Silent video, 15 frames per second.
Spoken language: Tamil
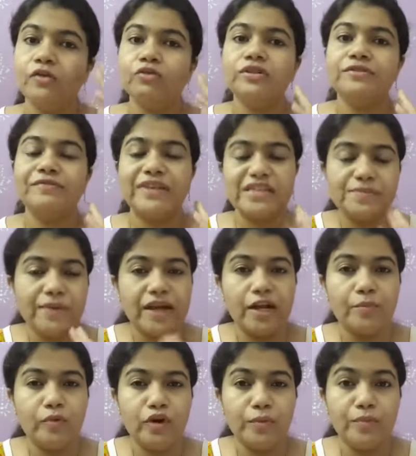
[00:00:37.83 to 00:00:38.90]
ஒரு ஃபேஸ்
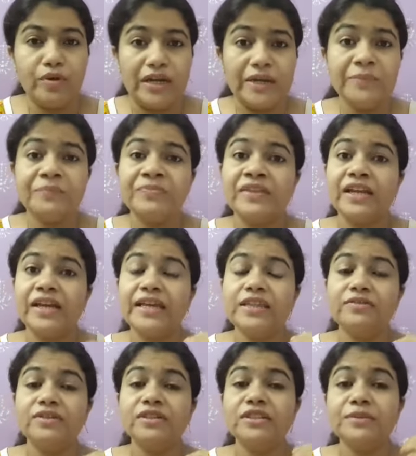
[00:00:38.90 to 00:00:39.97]
பேக்கை போட போகிறேன்
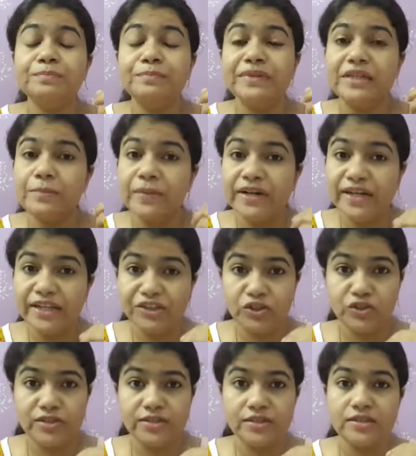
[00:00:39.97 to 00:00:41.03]
இது வந்து
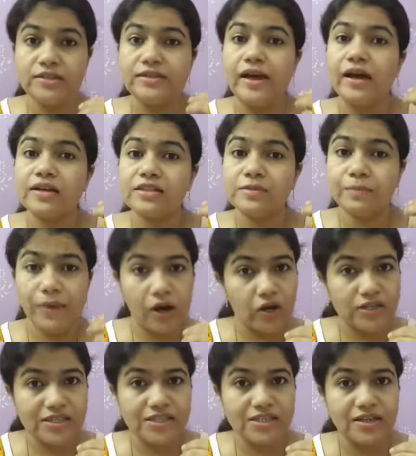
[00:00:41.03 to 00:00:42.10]
பிக்மெண்டேஷன் டார்க்
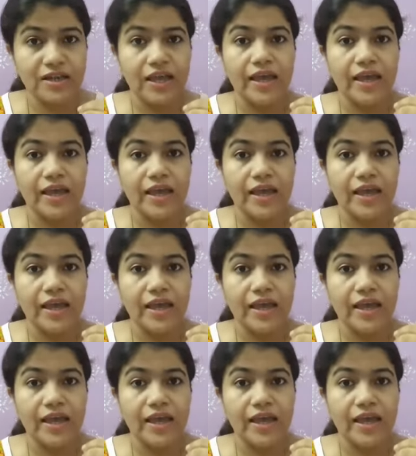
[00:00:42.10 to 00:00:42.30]
ஸ்பாட்ஸ்